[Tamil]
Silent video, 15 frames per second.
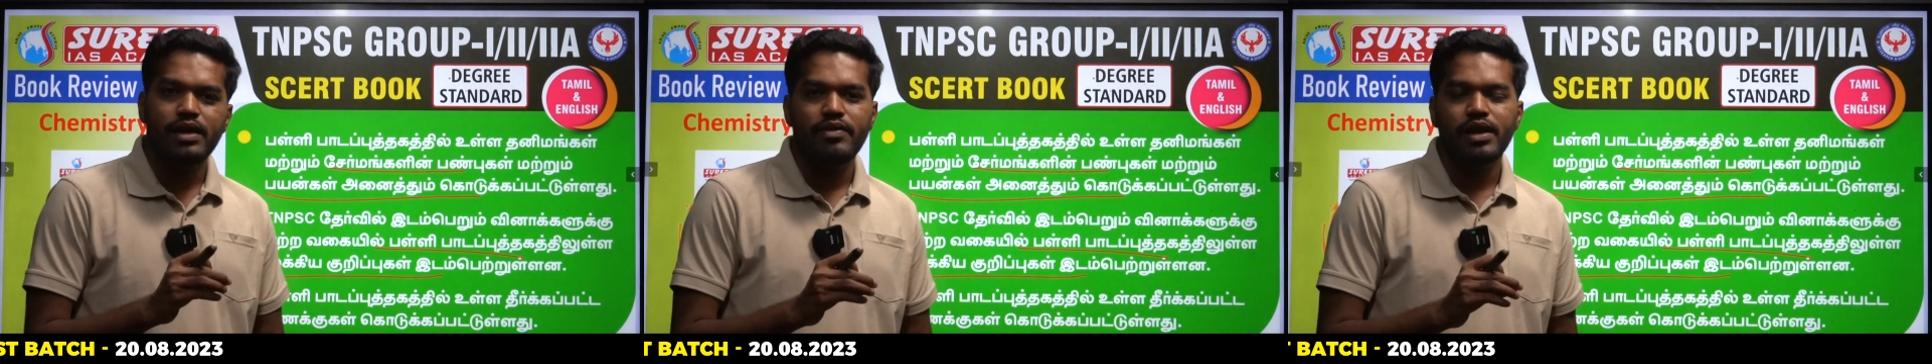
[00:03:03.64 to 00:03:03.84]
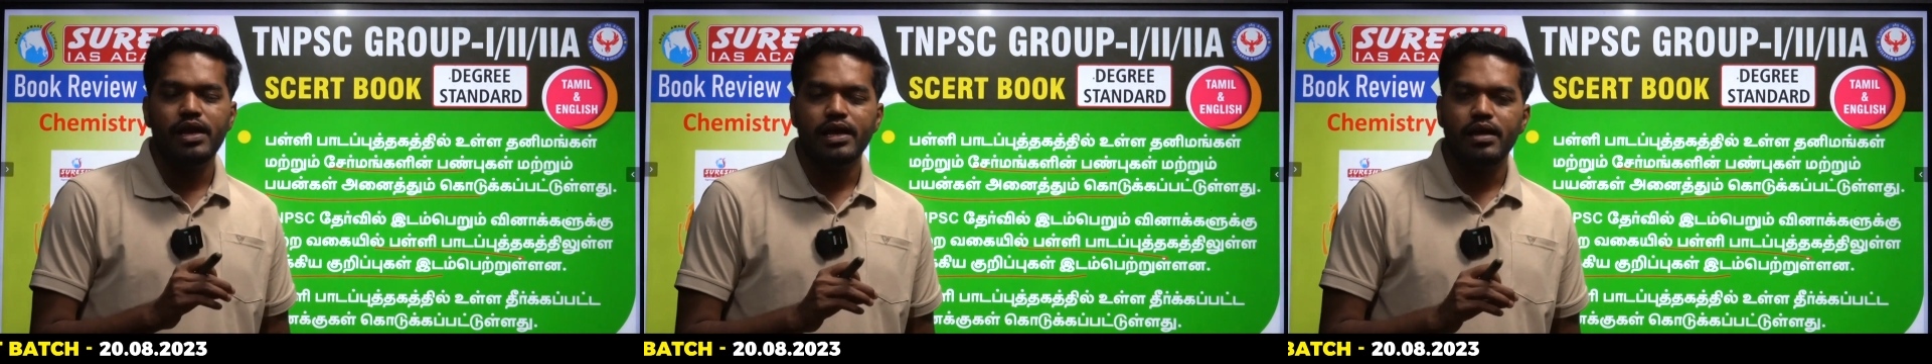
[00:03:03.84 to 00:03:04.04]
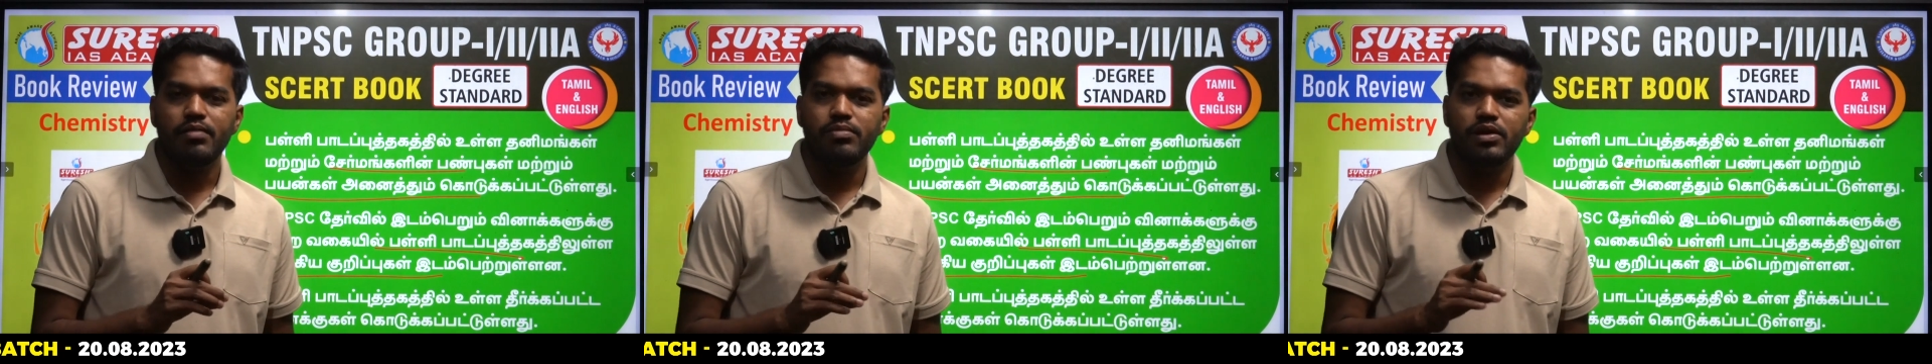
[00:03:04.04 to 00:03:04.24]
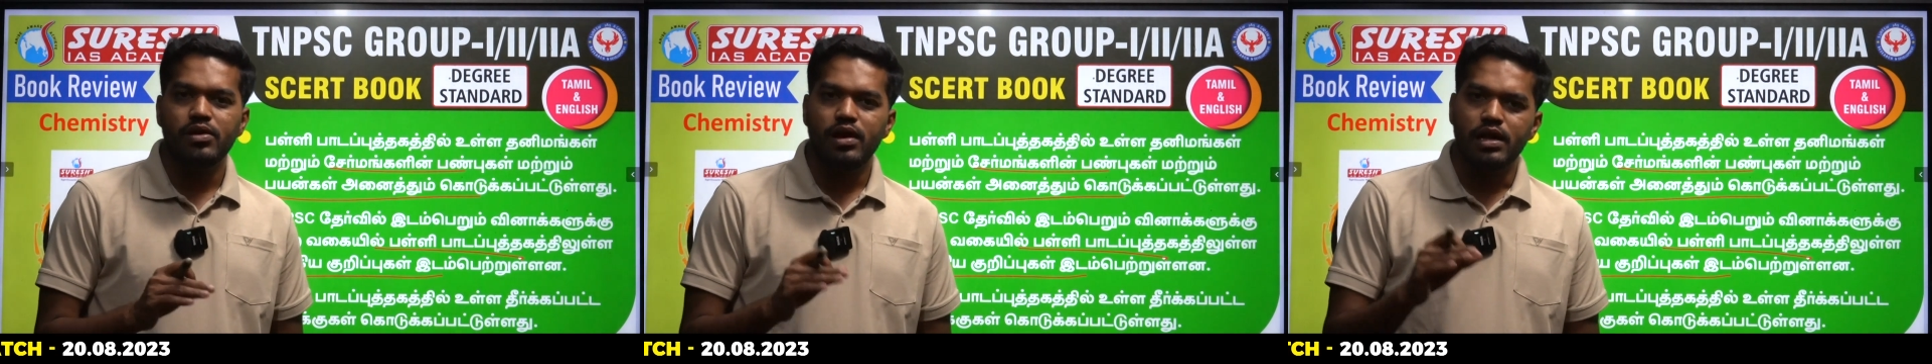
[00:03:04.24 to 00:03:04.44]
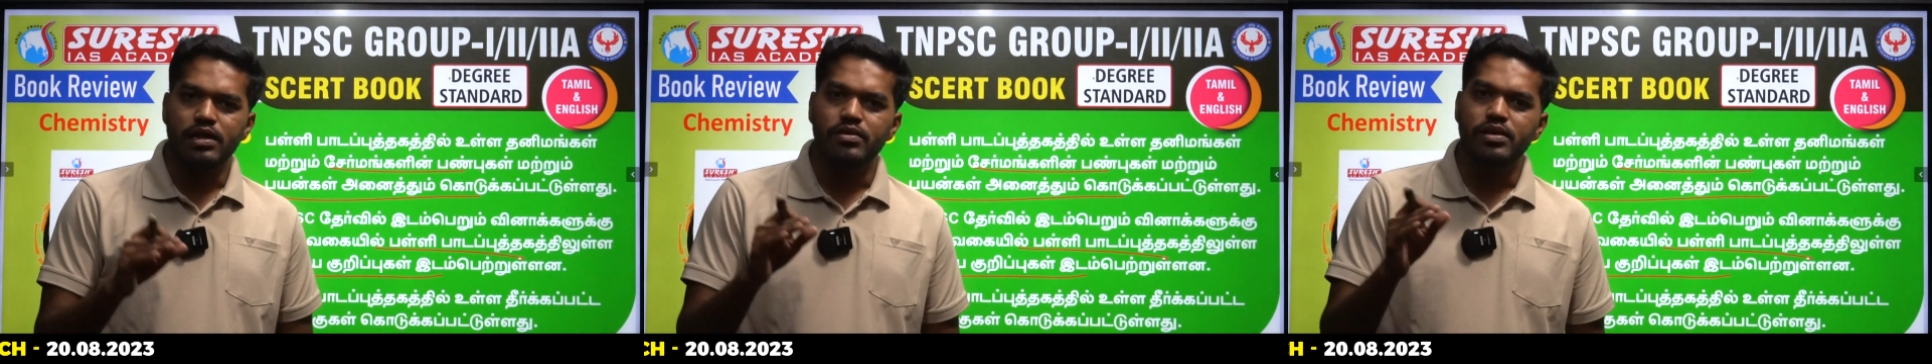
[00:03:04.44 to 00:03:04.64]
கேள்விகள்லாம்
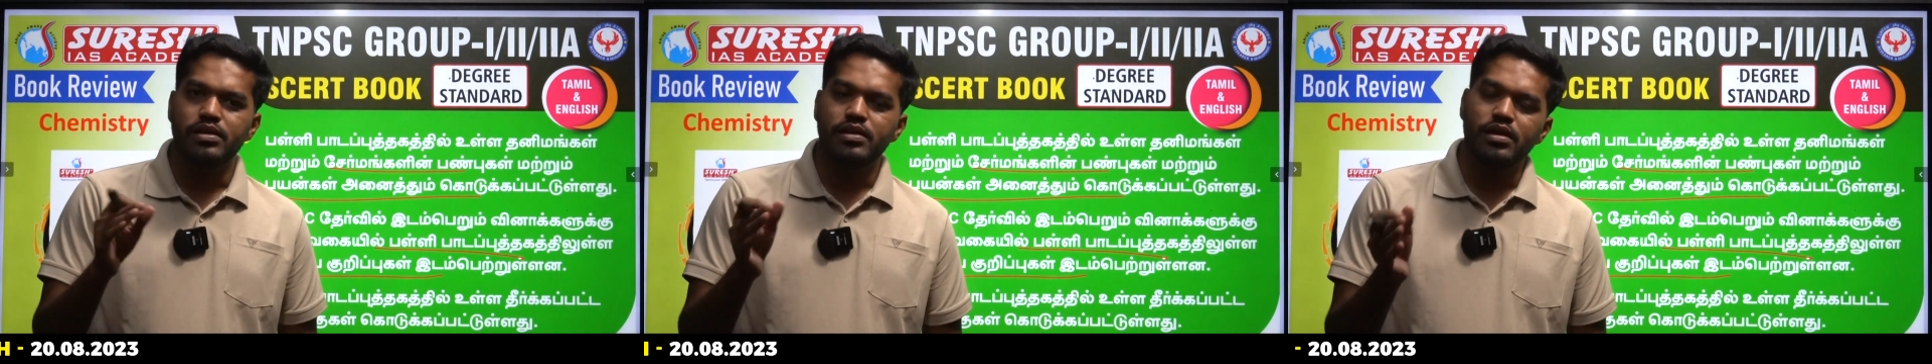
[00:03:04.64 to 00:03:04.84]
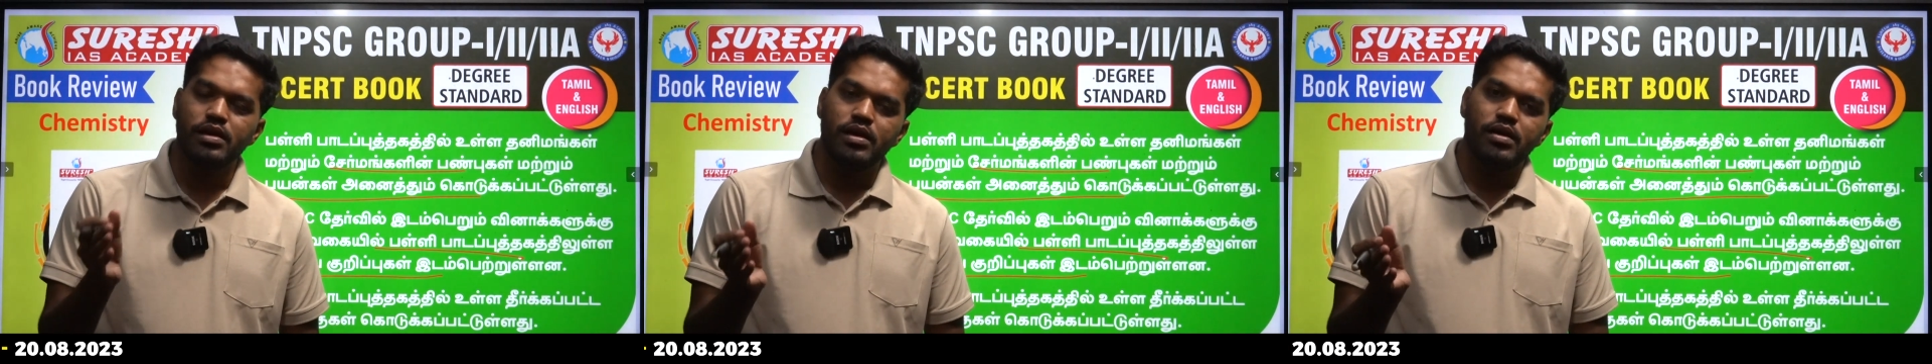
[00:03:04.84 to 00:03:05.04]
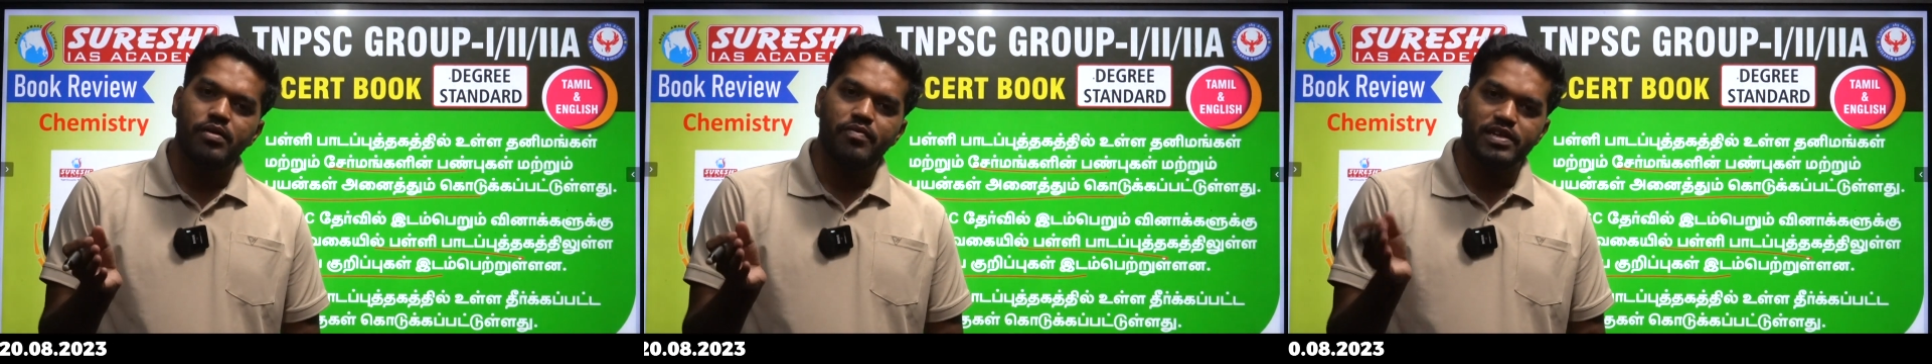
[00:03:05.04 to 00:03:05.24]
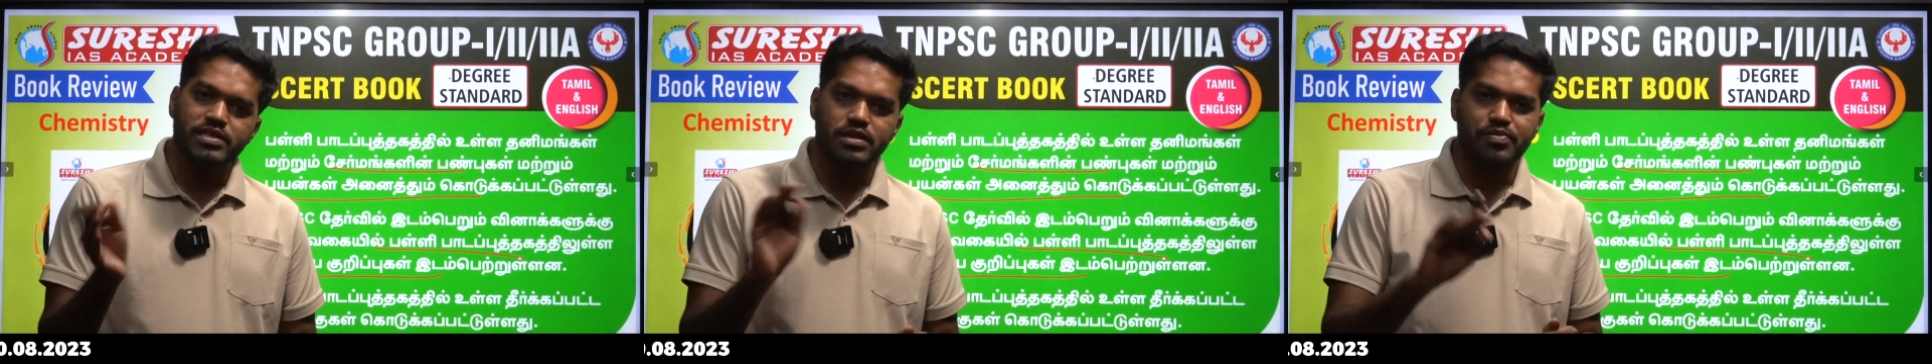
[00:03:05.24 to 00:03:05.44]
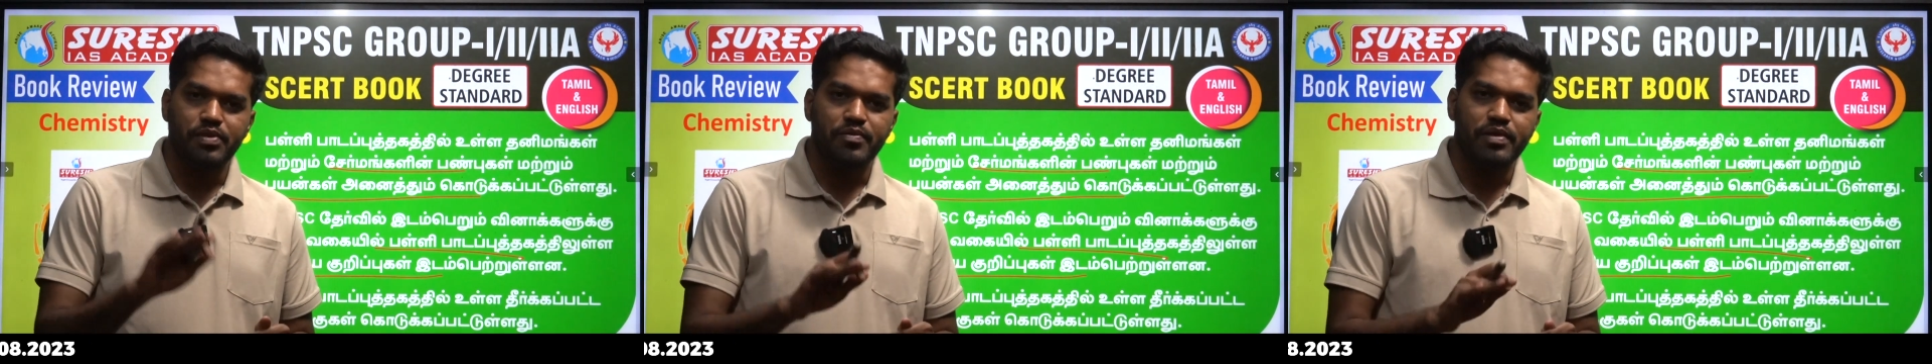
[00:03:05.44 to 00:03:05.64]
கேட்பாங்களோ அதை வந்து
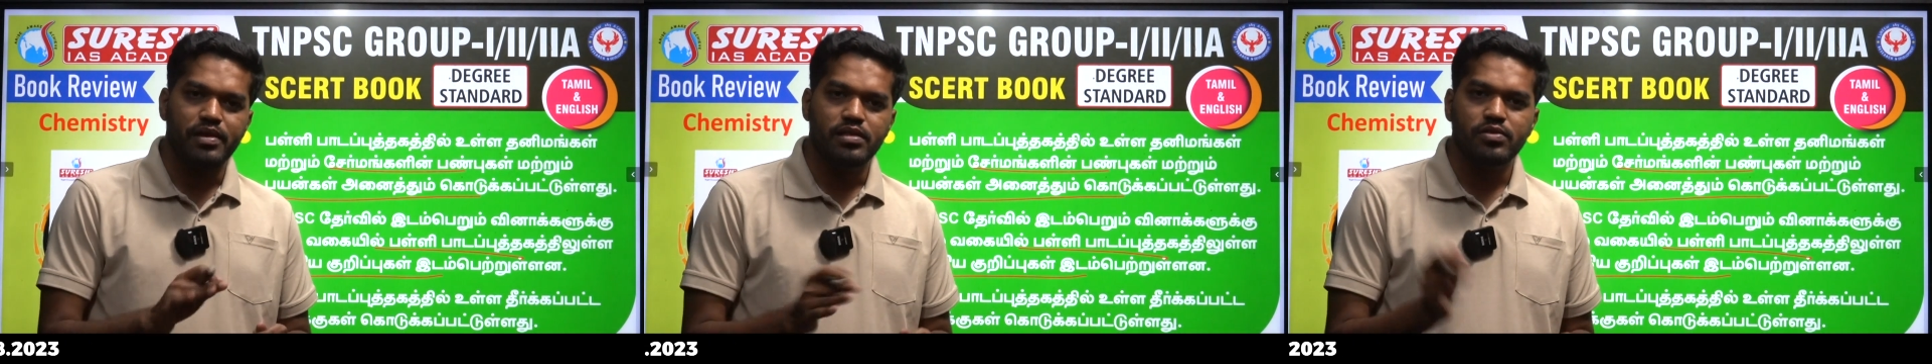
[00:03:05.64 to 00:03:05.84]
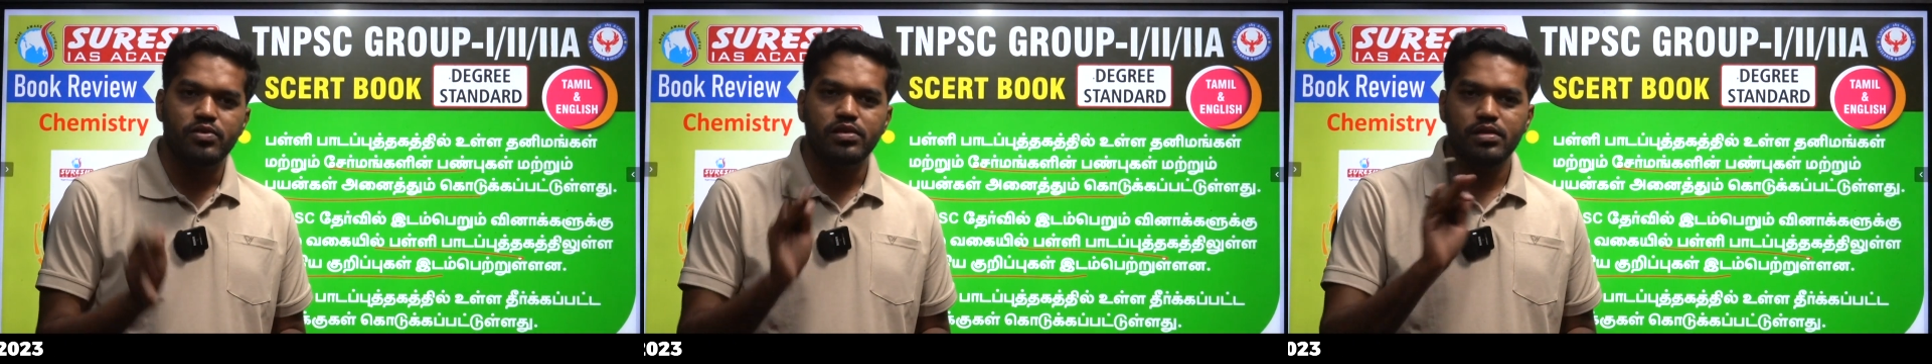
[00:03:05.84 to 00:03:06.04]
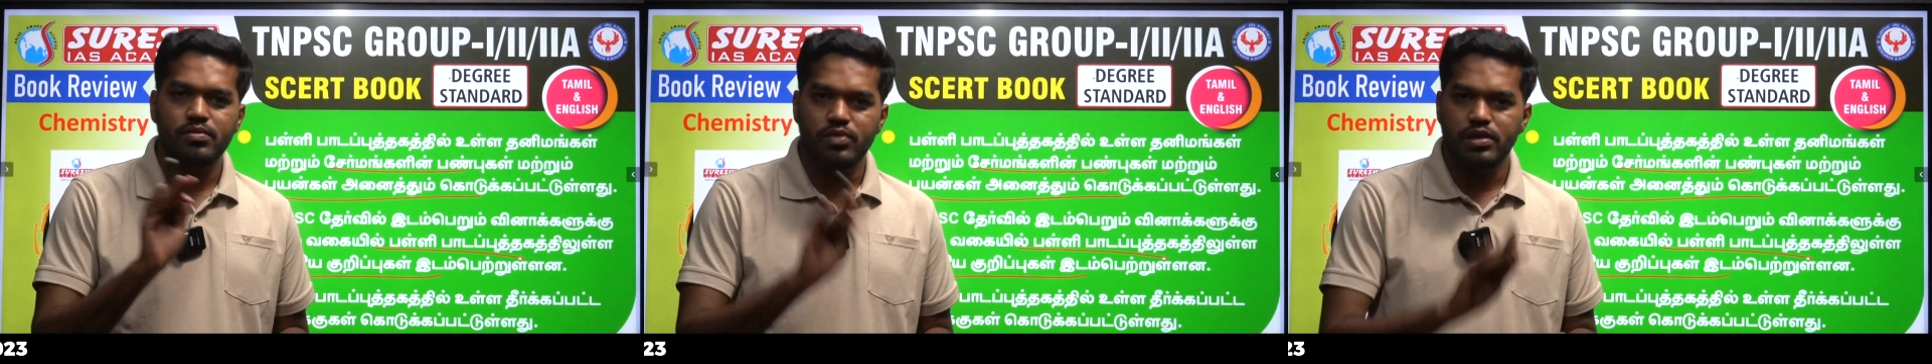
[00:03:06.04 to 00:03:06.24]
ஃபஸ்ட்டு ப்ரிஃபரன்ஸ் கொடுத்து